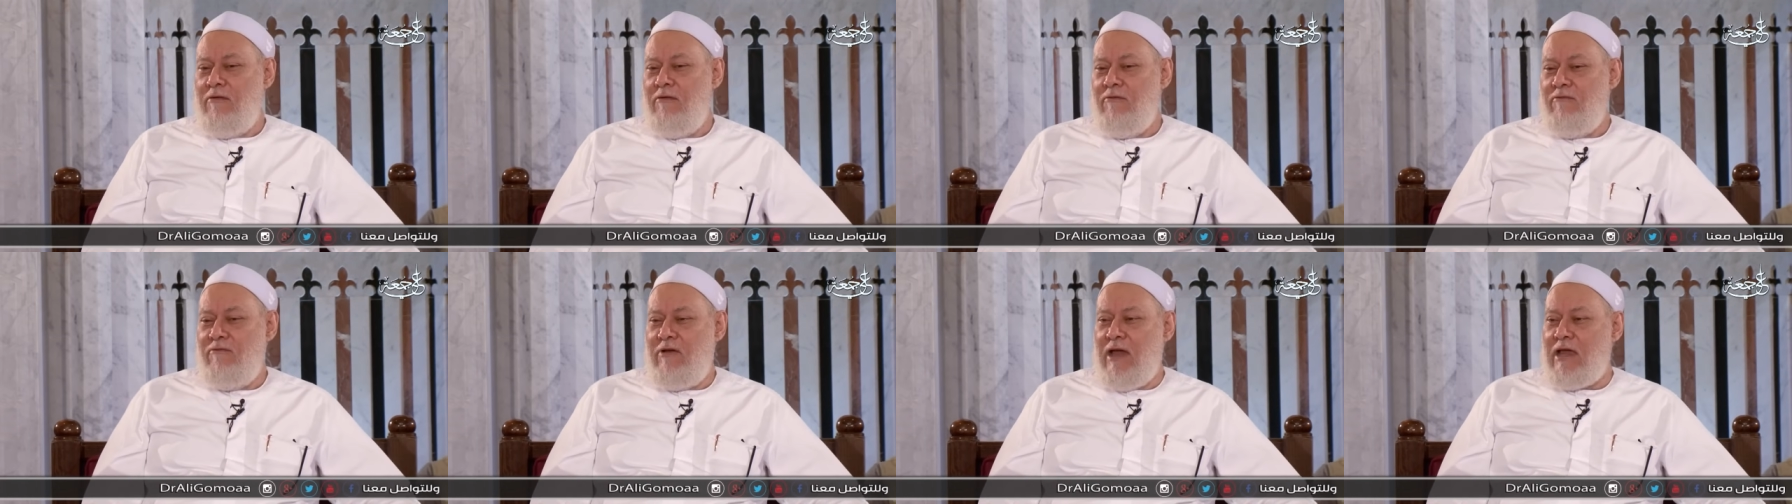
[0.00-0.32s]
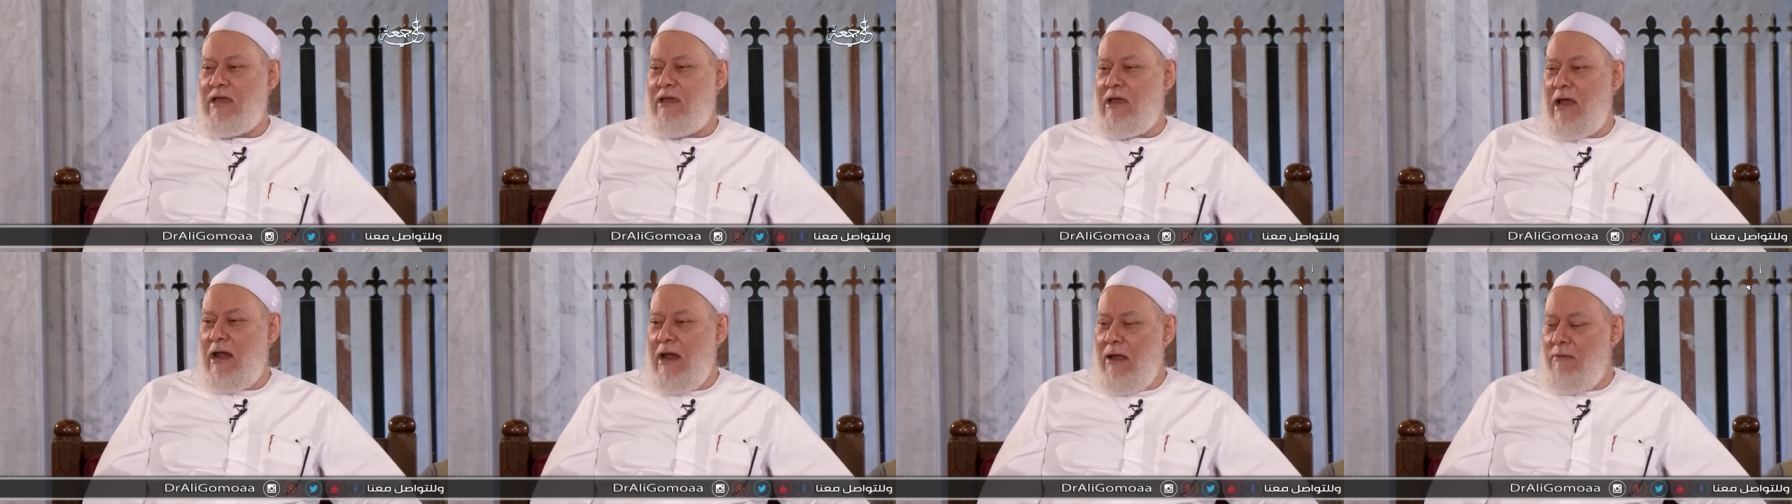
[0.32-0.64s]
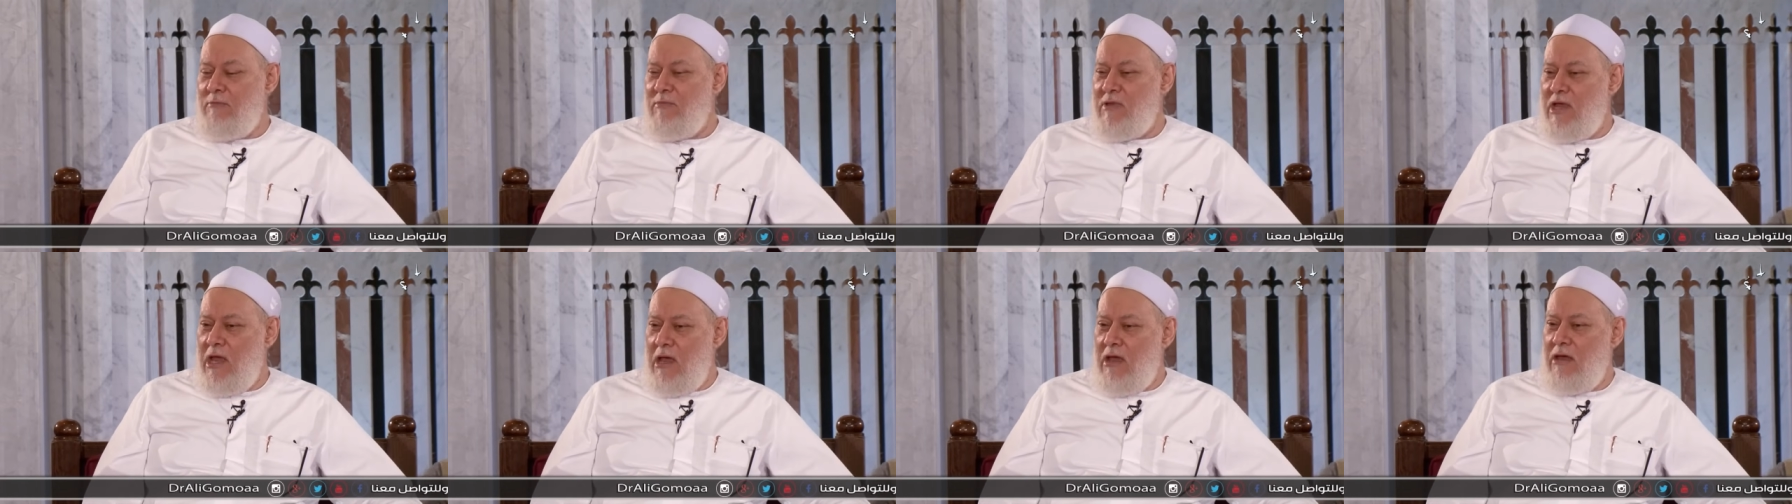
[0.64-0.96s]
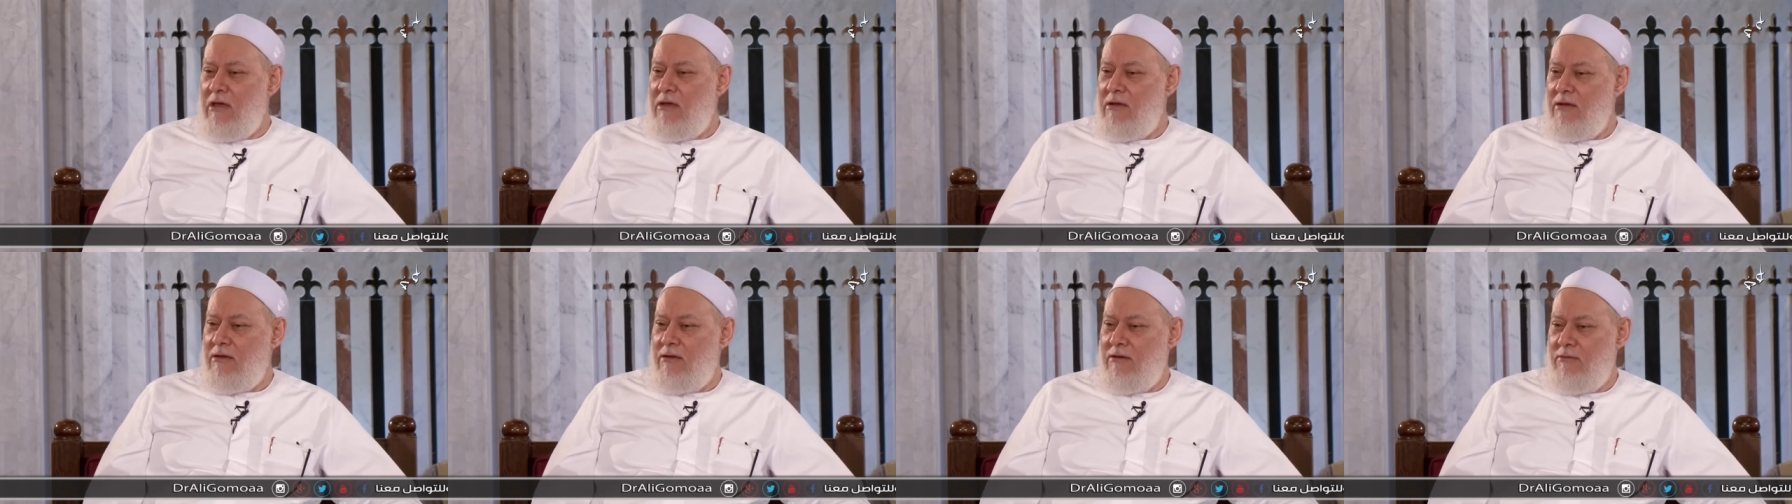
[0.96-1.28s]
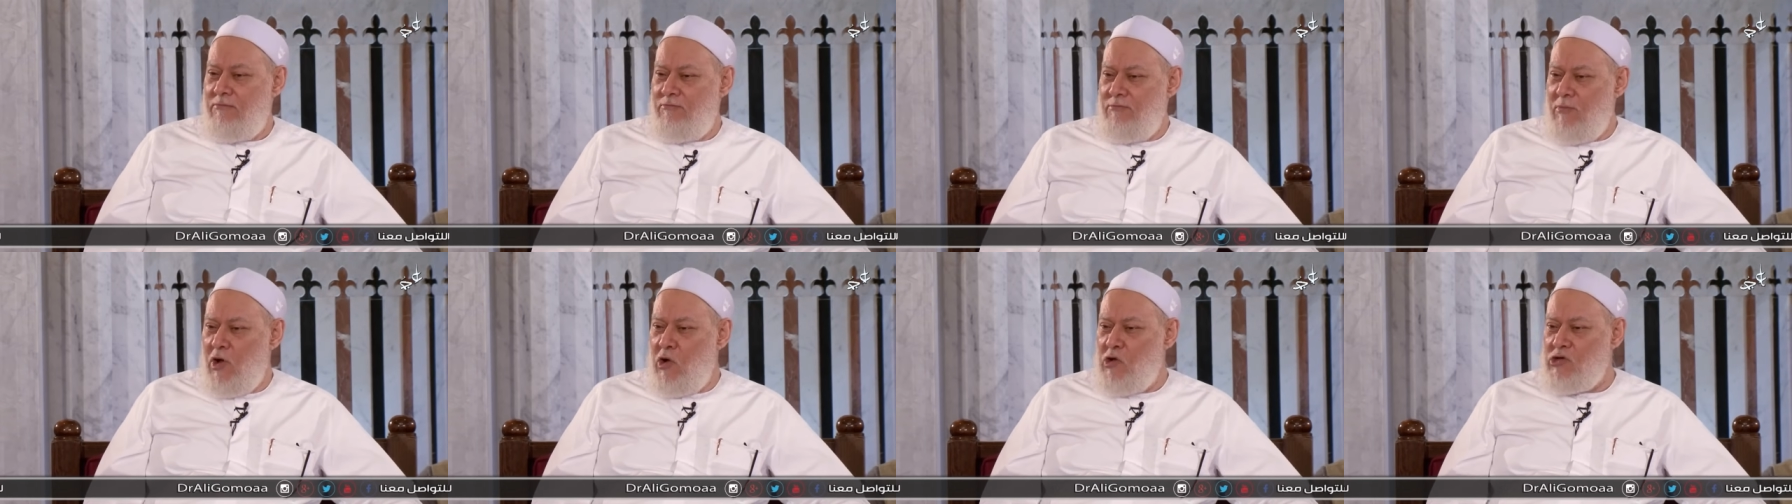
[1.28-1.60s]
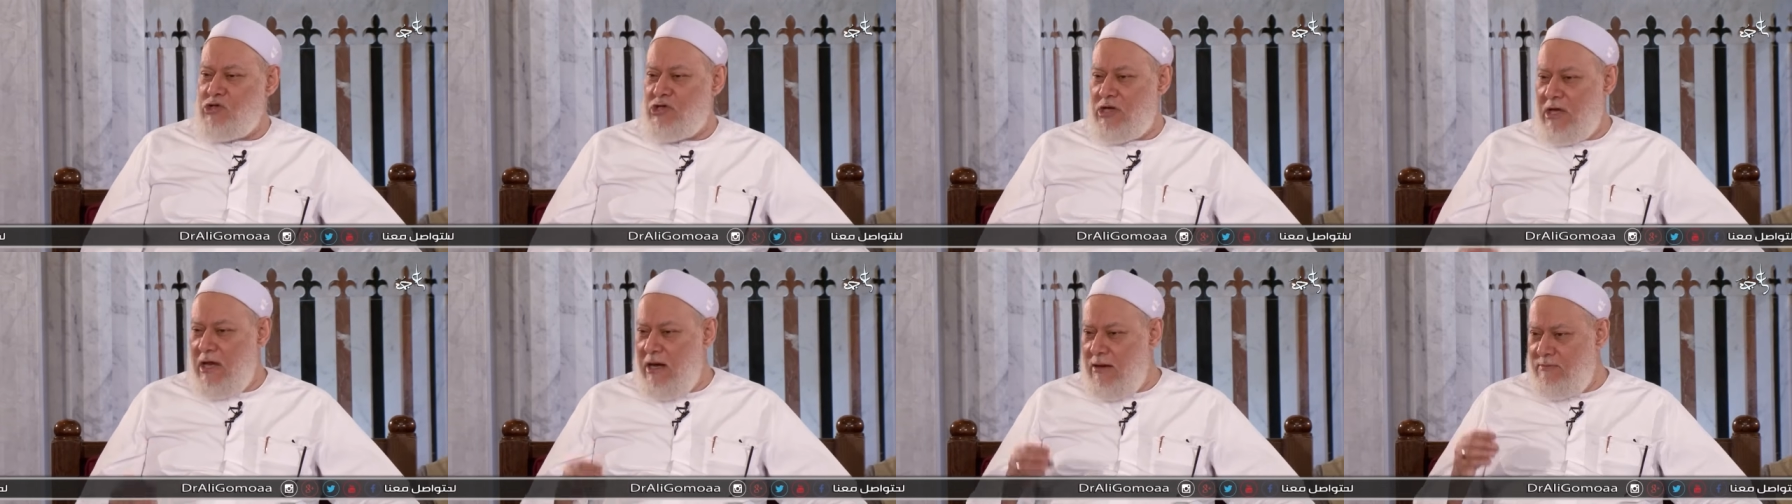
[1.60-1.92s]
فالكلام ده ما
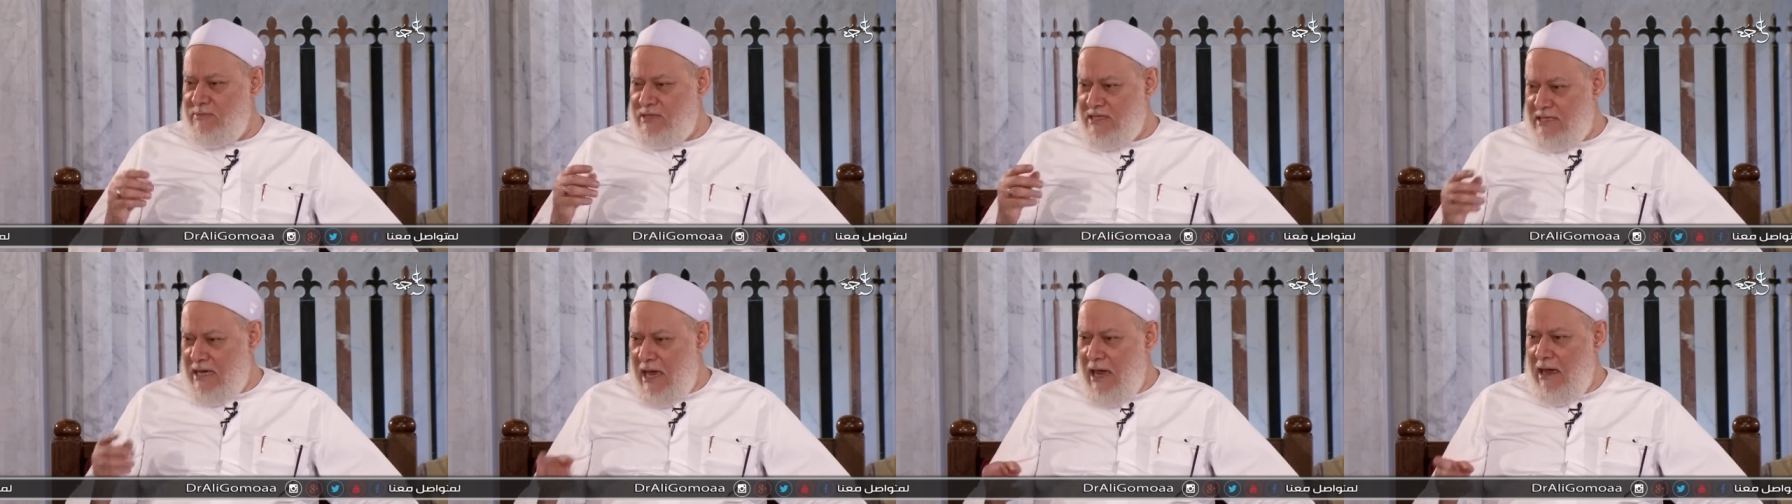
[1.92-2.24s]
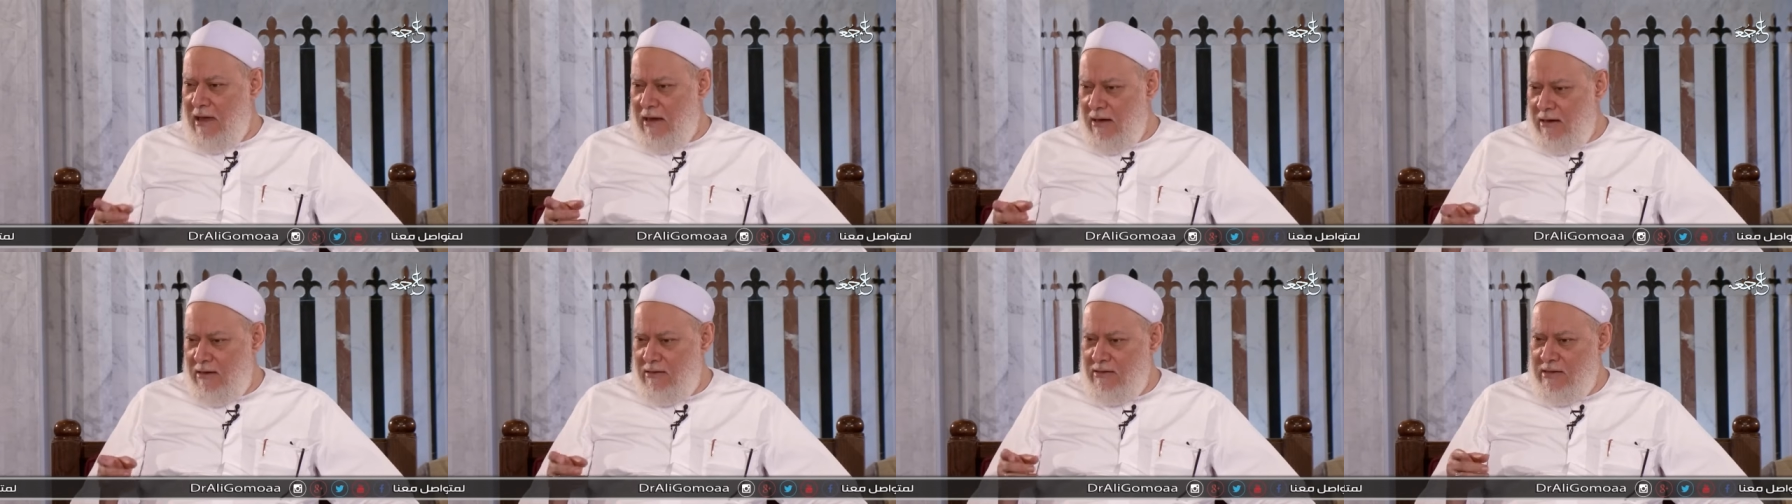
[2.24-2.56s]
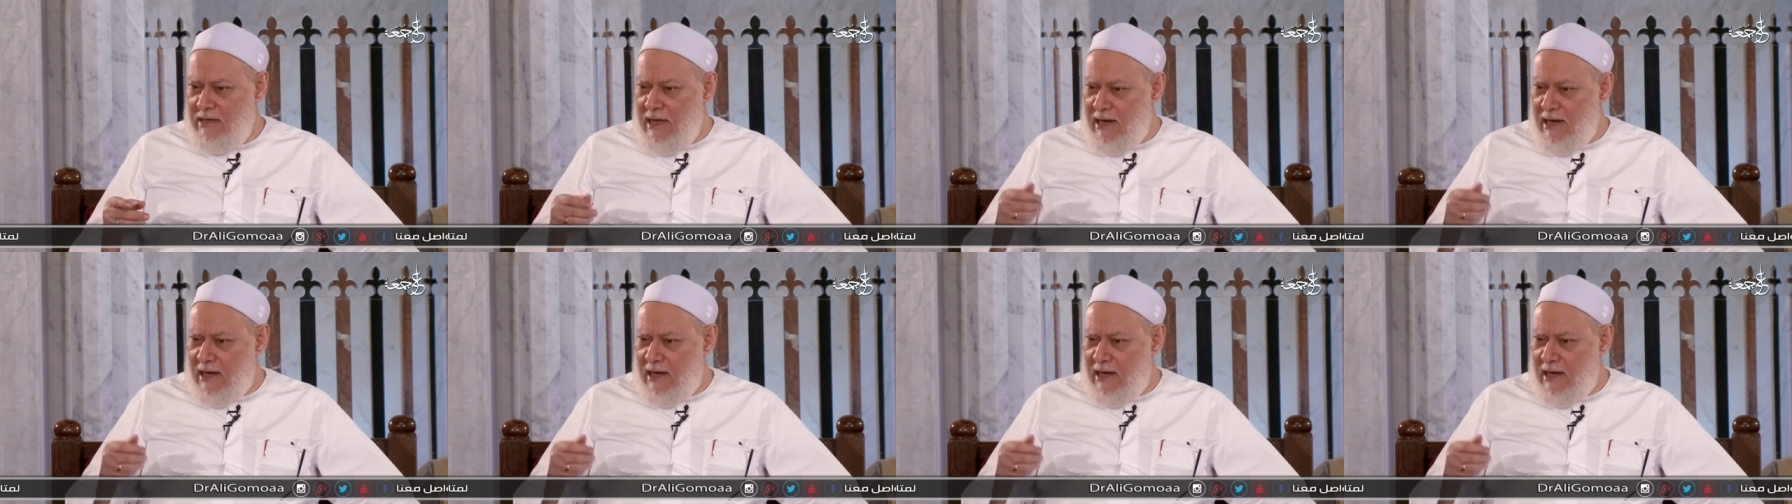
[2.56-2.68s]
هوش كلام سهل